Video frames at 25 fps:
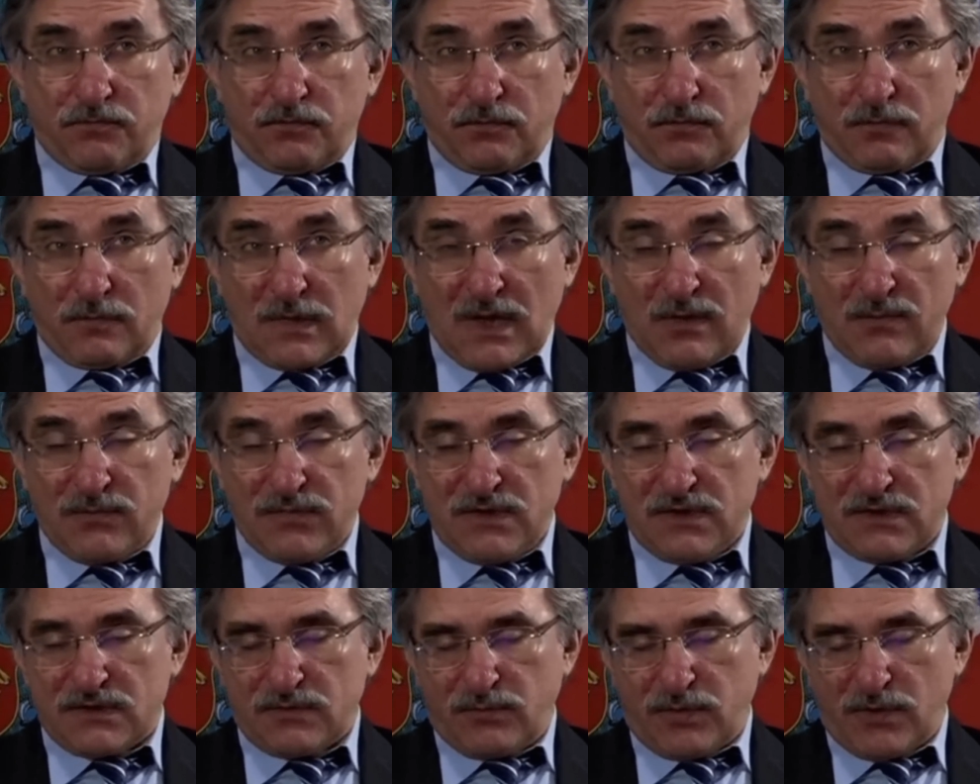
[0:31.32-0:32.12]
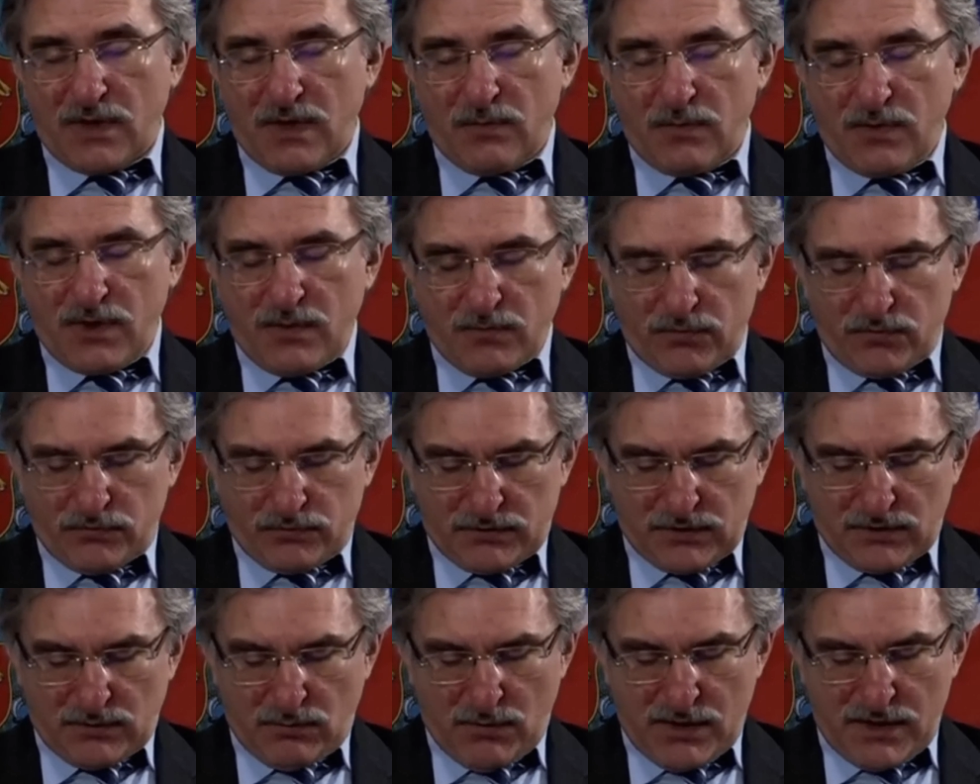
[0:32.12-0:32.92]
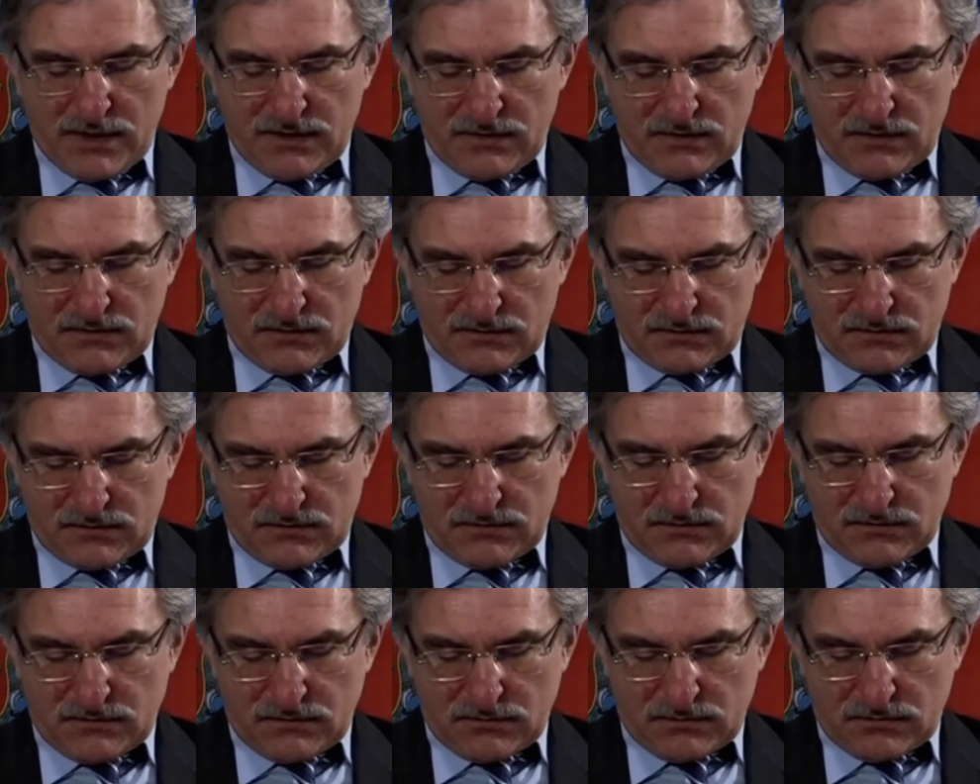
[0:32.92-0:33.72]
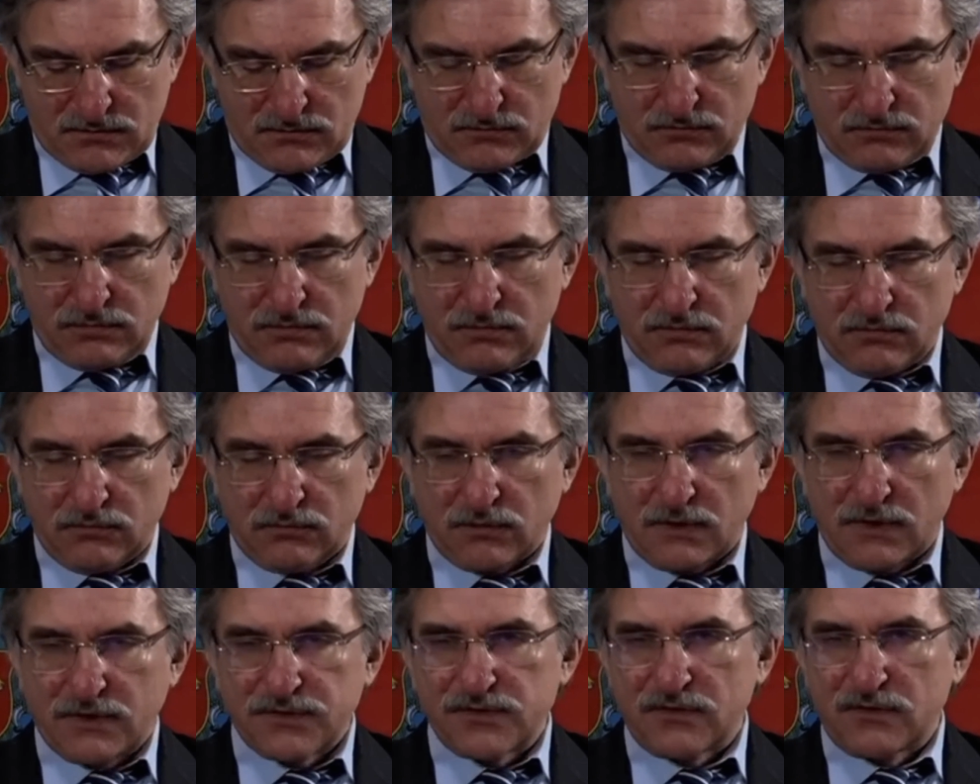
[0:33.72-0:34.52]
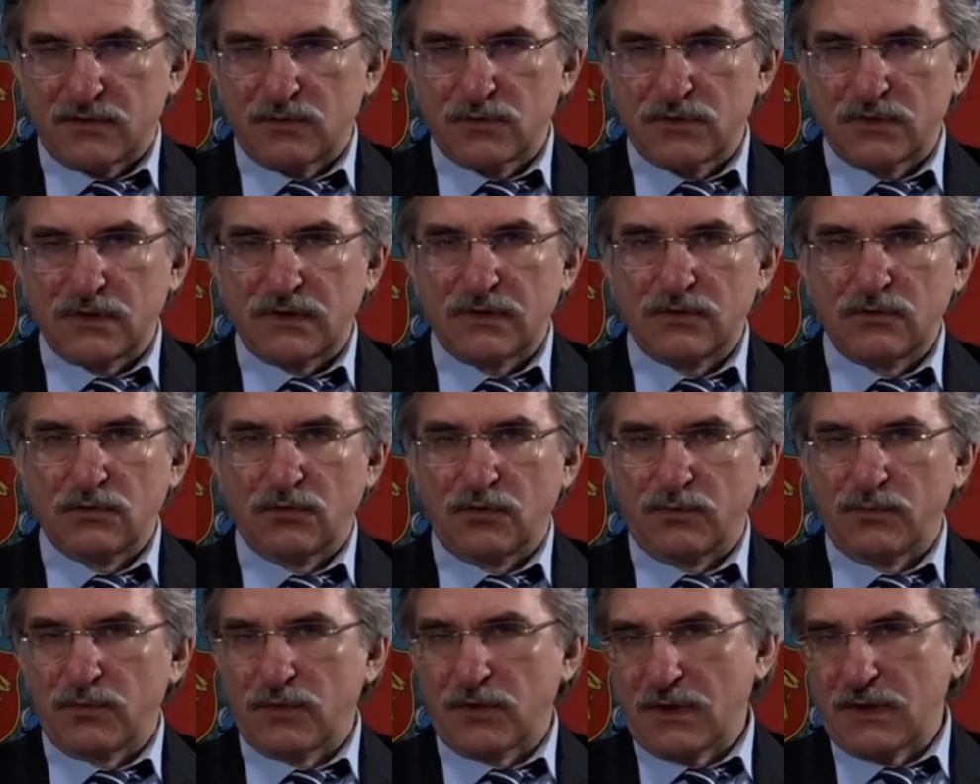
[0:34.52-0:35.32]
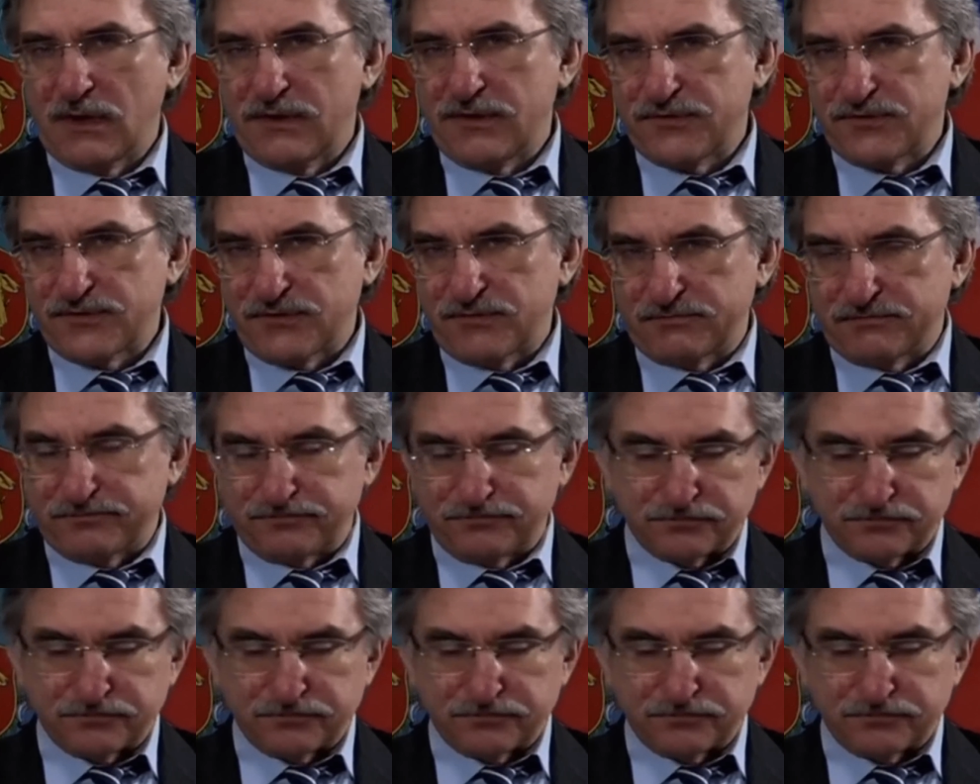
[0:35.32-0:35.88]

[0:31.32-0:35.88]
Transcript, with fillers: Там есть проблема у Германии с э, утраченными территориями, конечно.